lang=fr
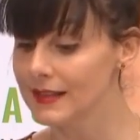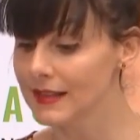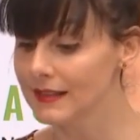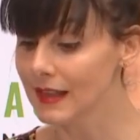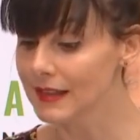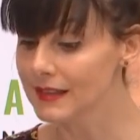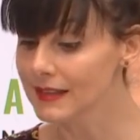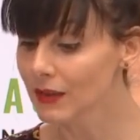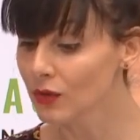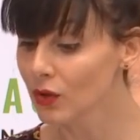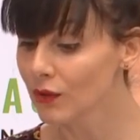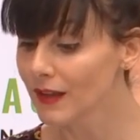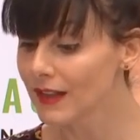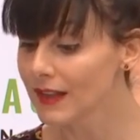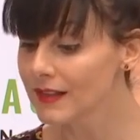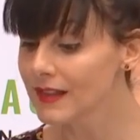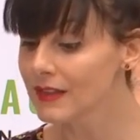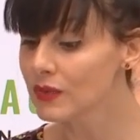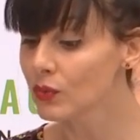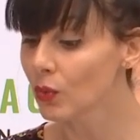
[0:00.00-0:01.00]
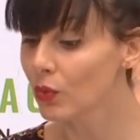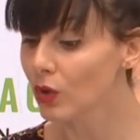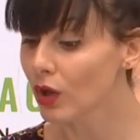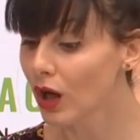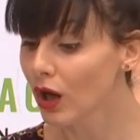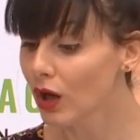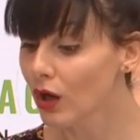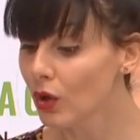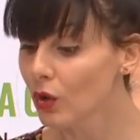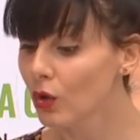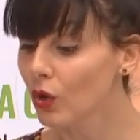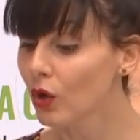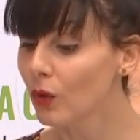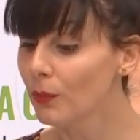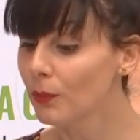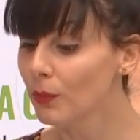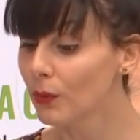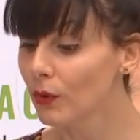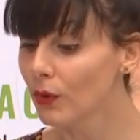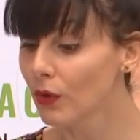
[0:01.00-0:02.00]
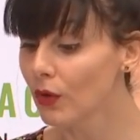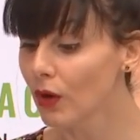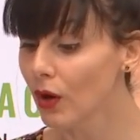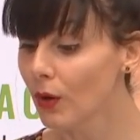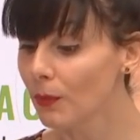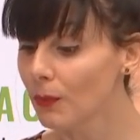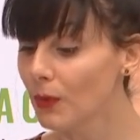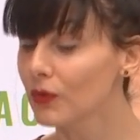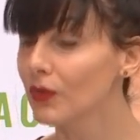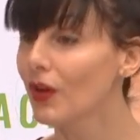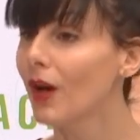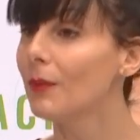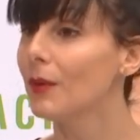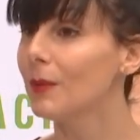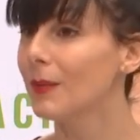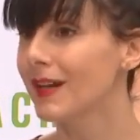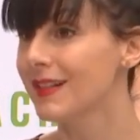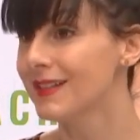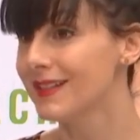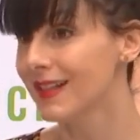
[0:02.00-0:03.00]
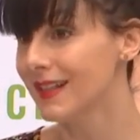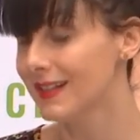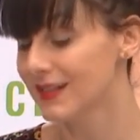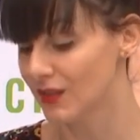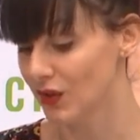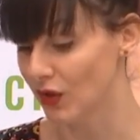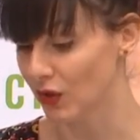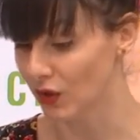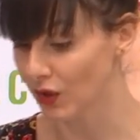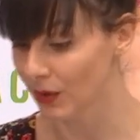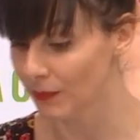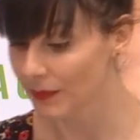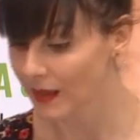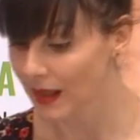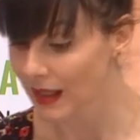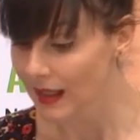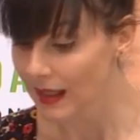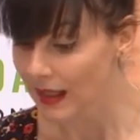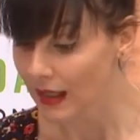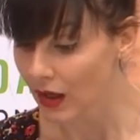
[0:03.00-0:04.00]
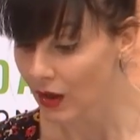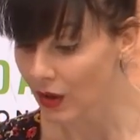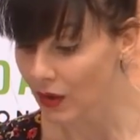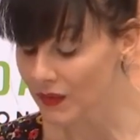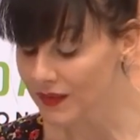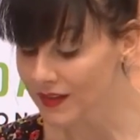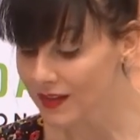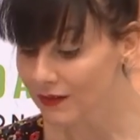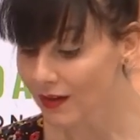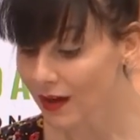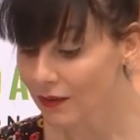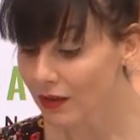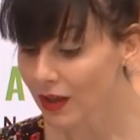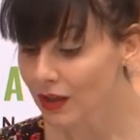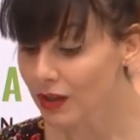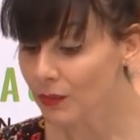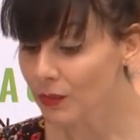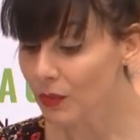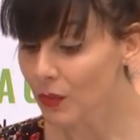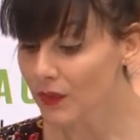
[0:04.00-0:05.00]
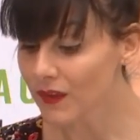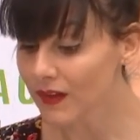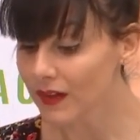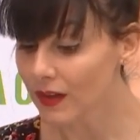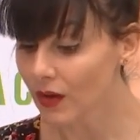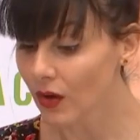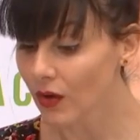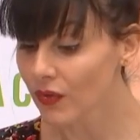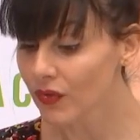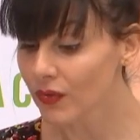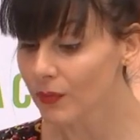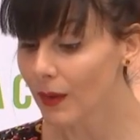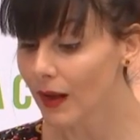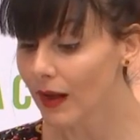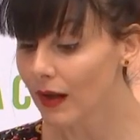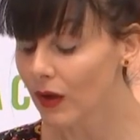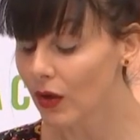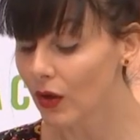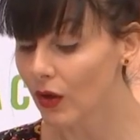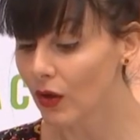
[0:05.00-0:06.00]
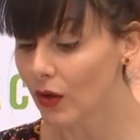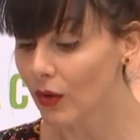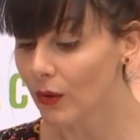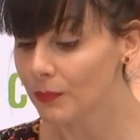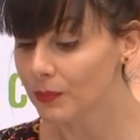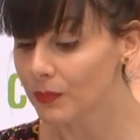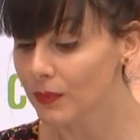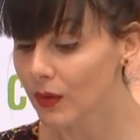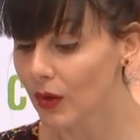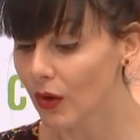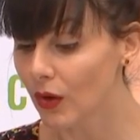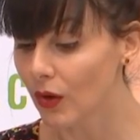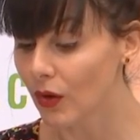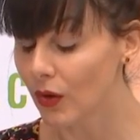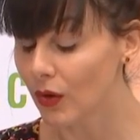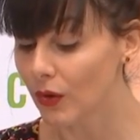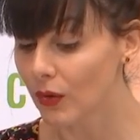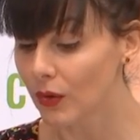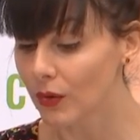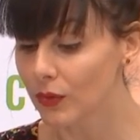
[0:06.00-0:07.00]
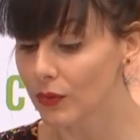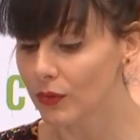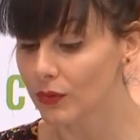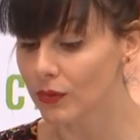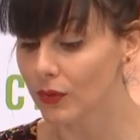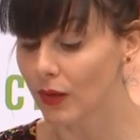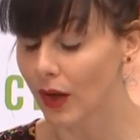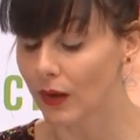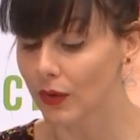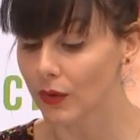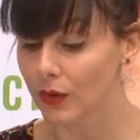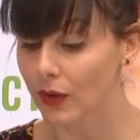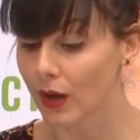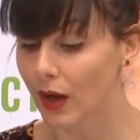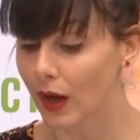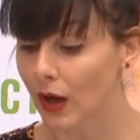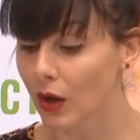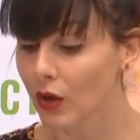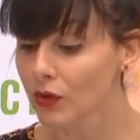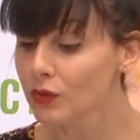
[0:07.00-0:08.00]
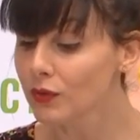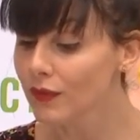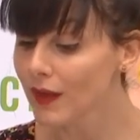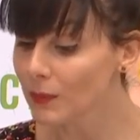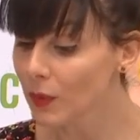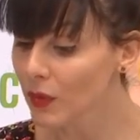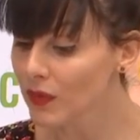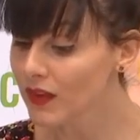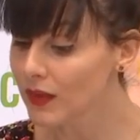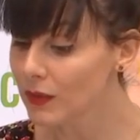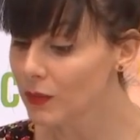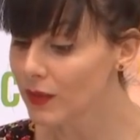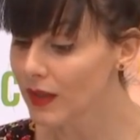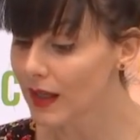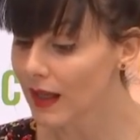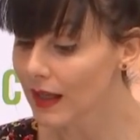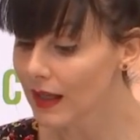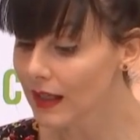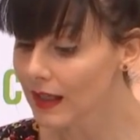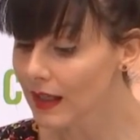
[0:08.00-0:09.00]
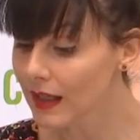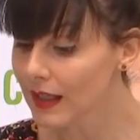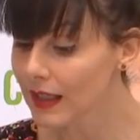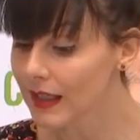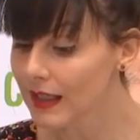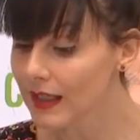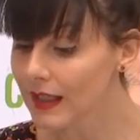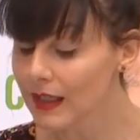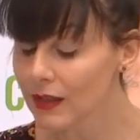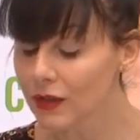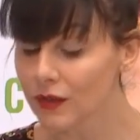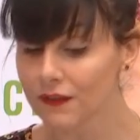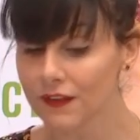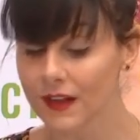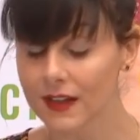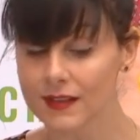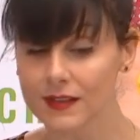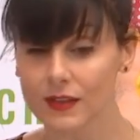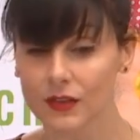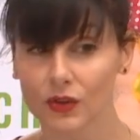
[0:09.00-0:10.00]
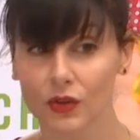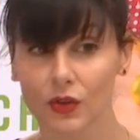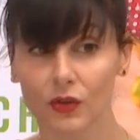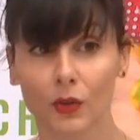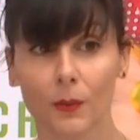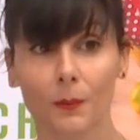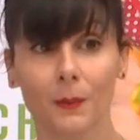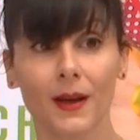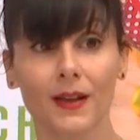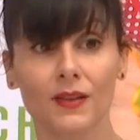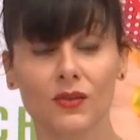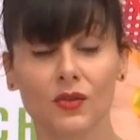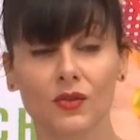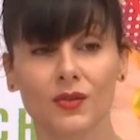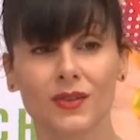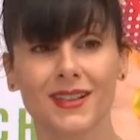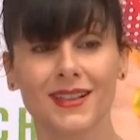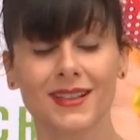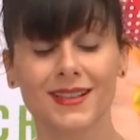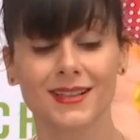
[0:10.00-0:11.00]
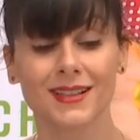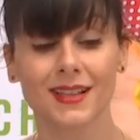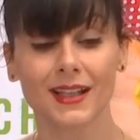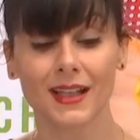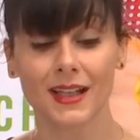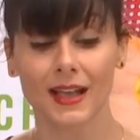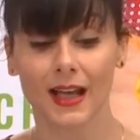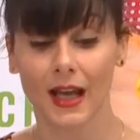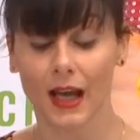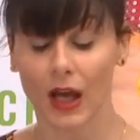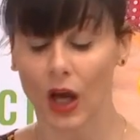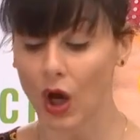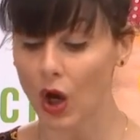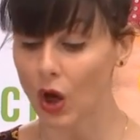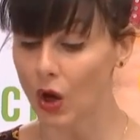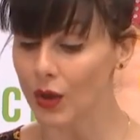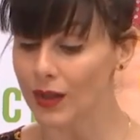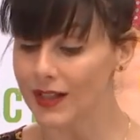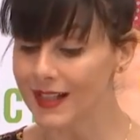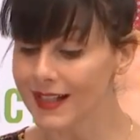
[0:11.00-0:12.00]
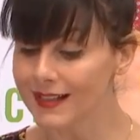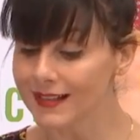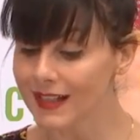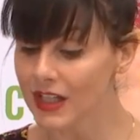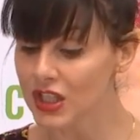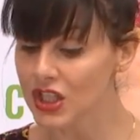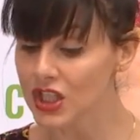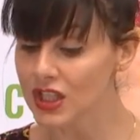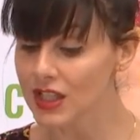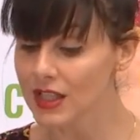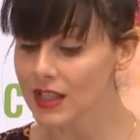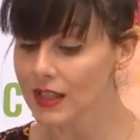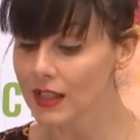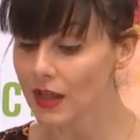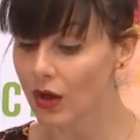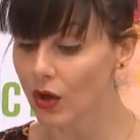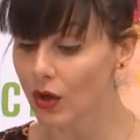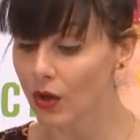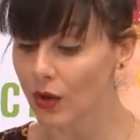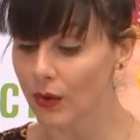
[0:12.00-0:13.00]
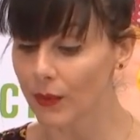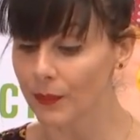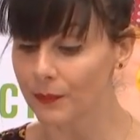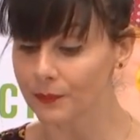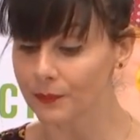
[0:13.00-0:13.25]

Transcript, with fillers: Et c'est-à-dire qu'on va laisser son corps au repos euh, pendant à peu près 16 heures. Euh, ce qui va avoir comme conséquence ben, euh, un, renouvellement cellulaire et le fait de ne pas utiliser l'énergie,